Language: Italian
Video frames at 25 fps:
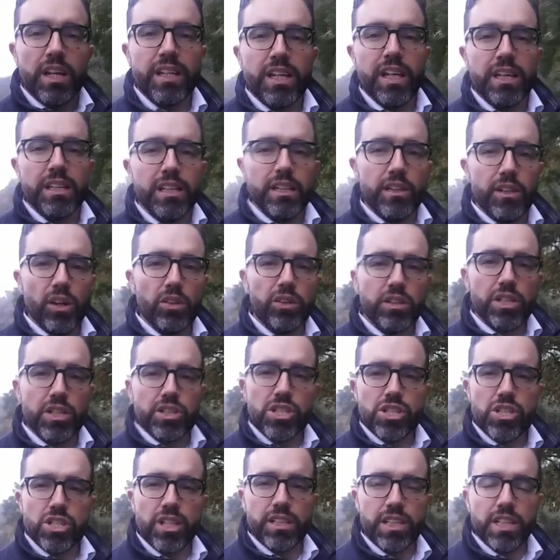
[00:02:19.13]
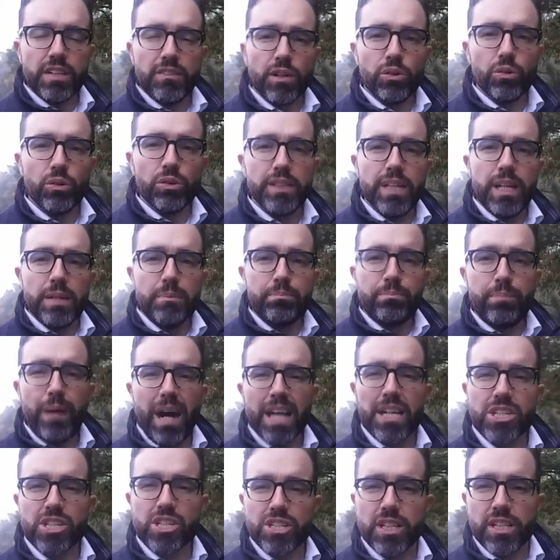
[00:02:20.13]
che di notte si sentivano dei
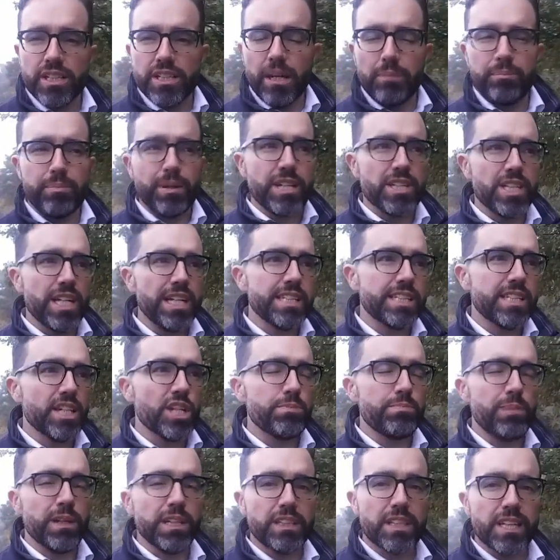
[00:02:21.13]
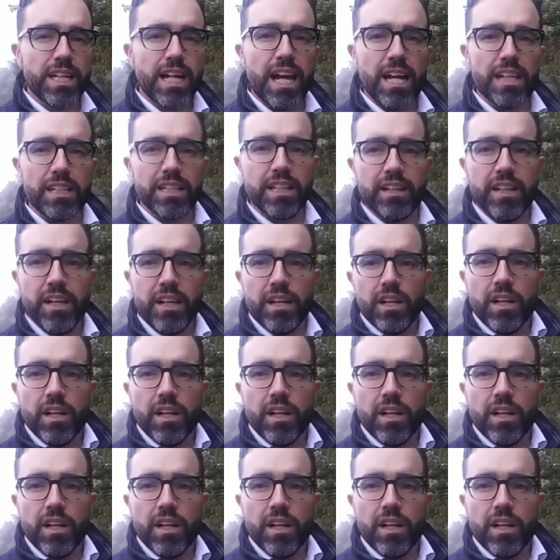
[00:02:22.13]
passi da presenze spettrali,